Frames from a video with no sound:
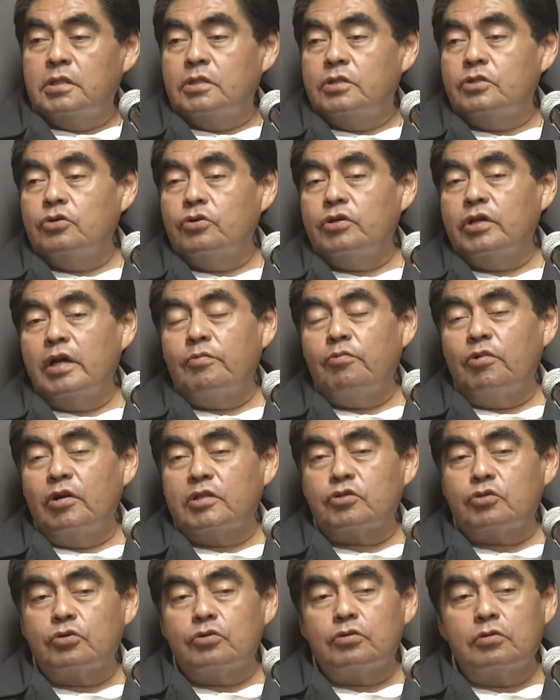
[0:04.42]
Yo llamo
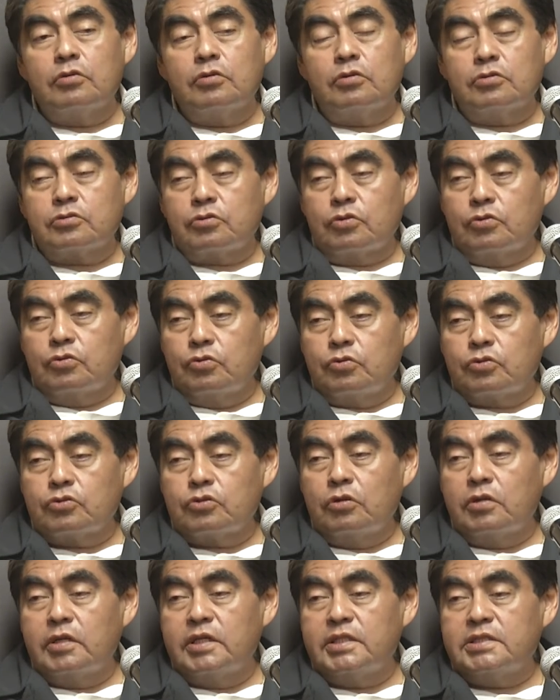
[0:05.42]
a todos los
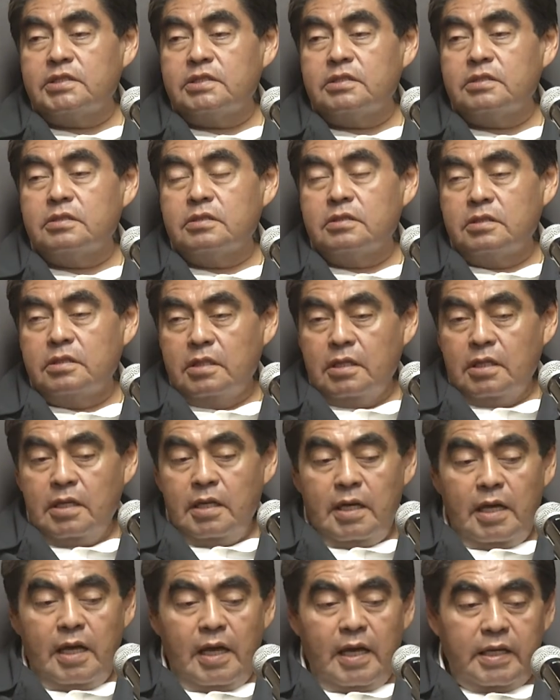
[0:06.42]
conductores
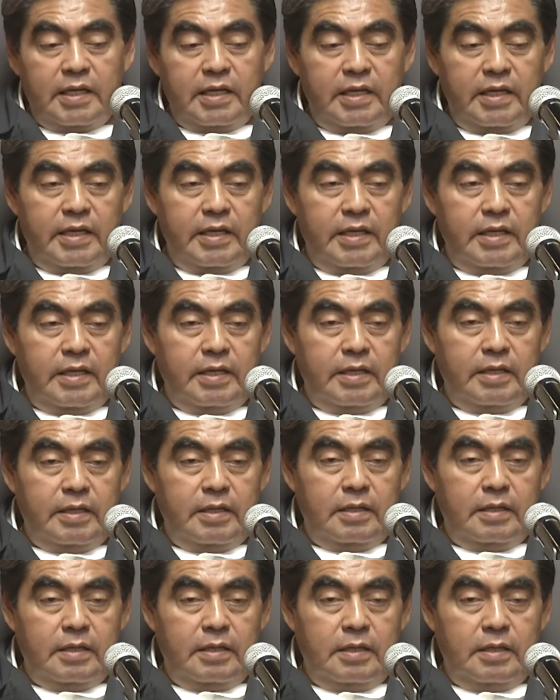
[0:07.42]
a que,